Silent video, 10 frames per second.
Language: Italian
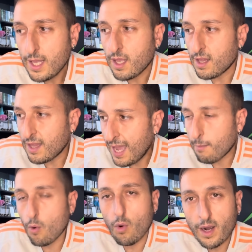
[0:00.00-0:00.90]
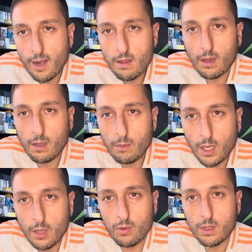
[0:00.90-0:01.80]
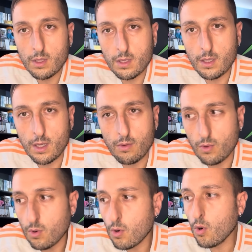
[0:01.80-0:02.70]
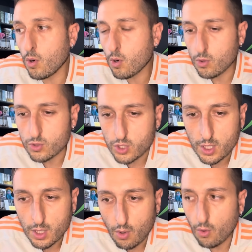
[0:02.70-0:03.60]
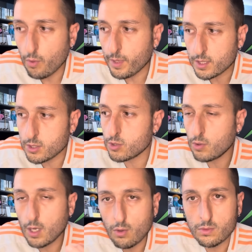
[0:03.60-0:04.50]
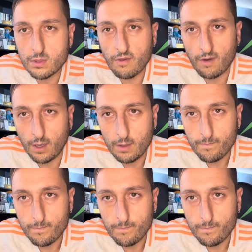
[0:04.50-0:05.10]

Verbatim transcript: Chiediamo 40 milioni di euro, o così o l'operazione non si fa.